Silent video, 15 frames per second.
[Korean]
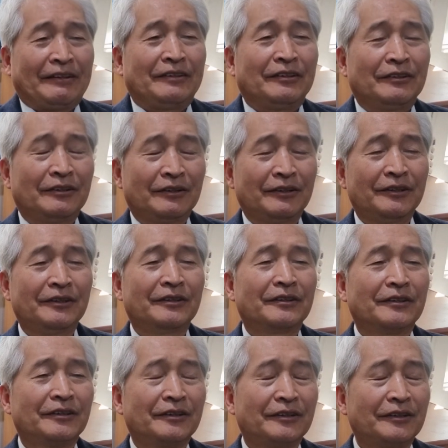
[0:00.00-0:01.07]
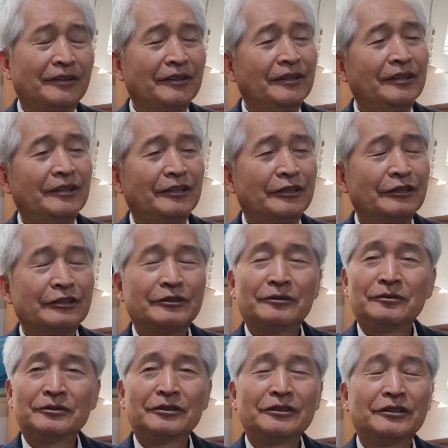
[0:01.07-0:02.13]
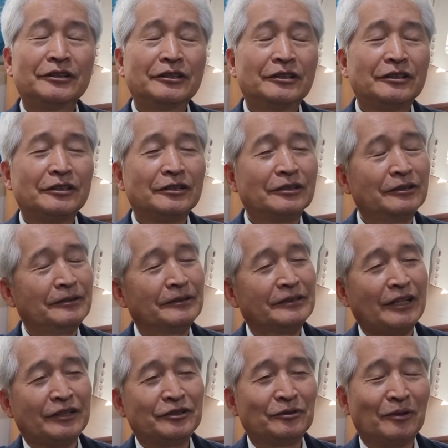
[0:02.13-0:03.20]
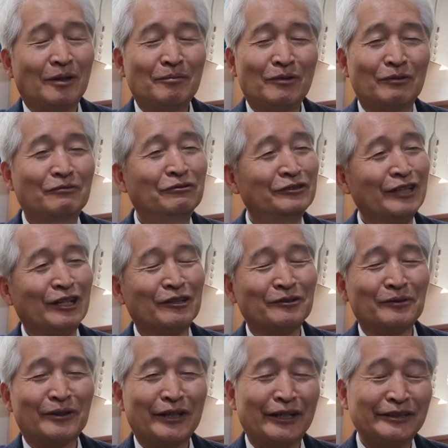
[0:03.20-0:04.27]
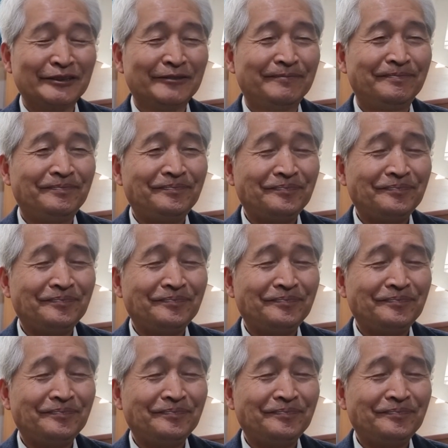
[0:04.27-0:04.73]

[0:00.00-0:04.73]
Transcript: 그 오늘 다시 요한복 9장으로 돌아가서